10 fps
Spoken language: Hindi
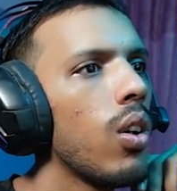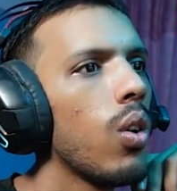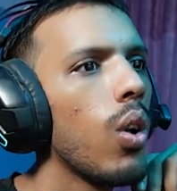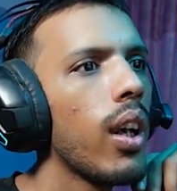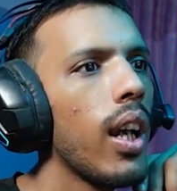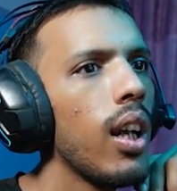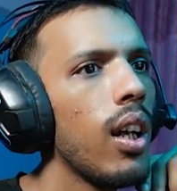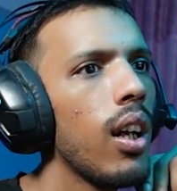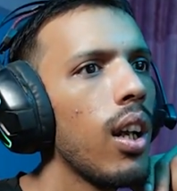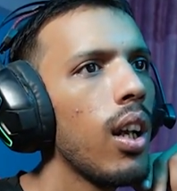ओके
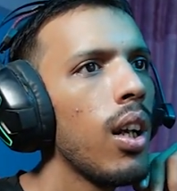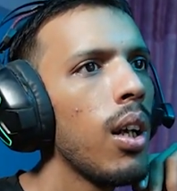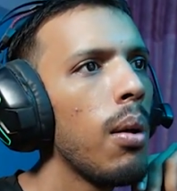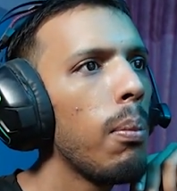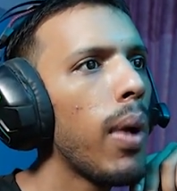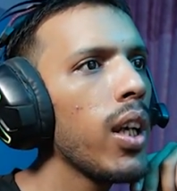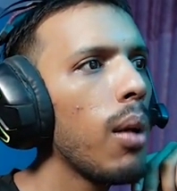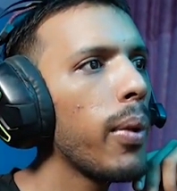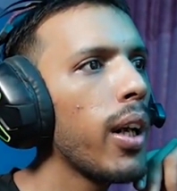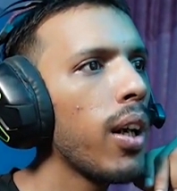भाई
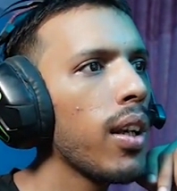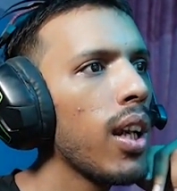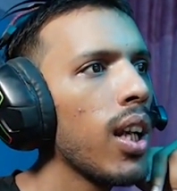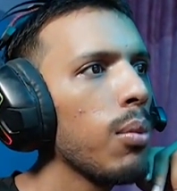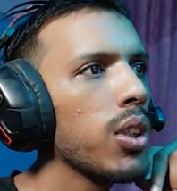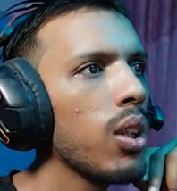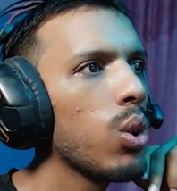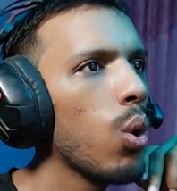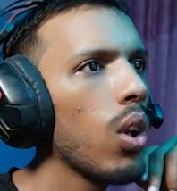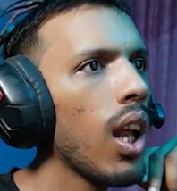अपग्रेड करने के लिए मुझे
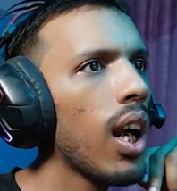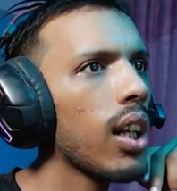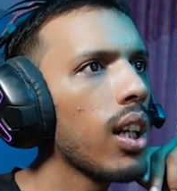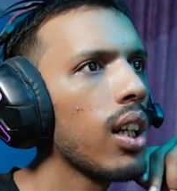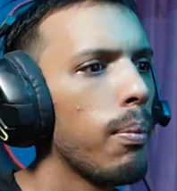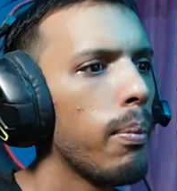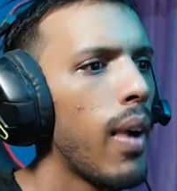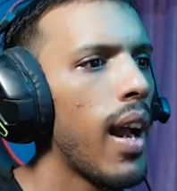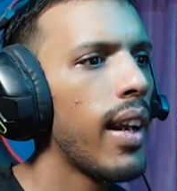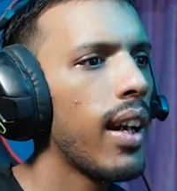दो लाख
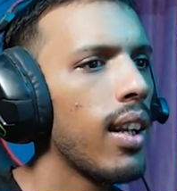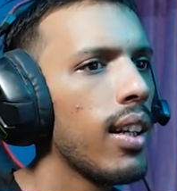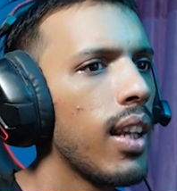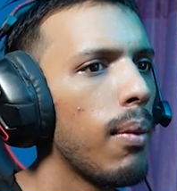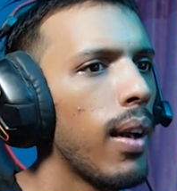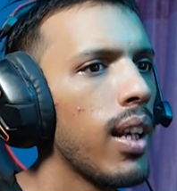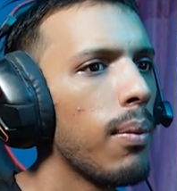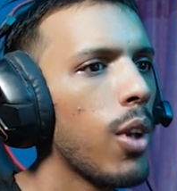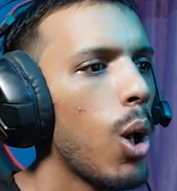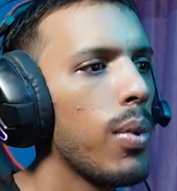बाय कर लेते हैं भाई
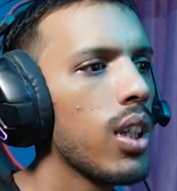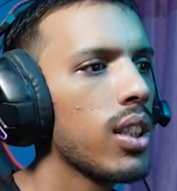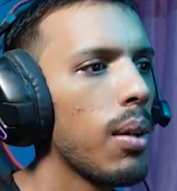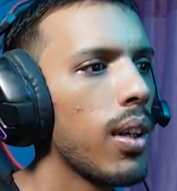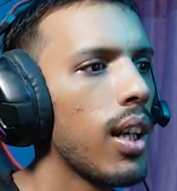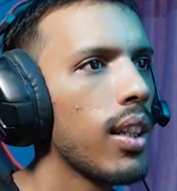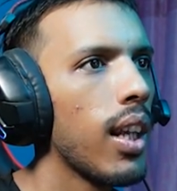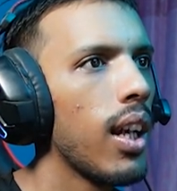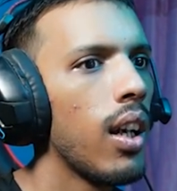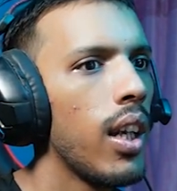अपना ऑफिस अच्छा बनाते
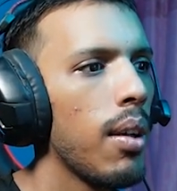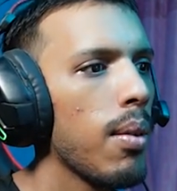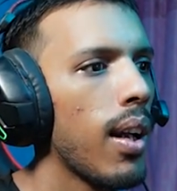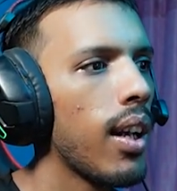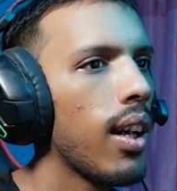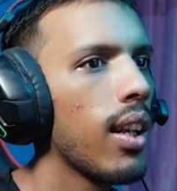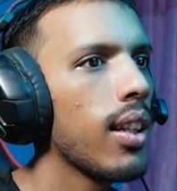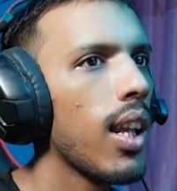हैं ये भी बाय कर लेते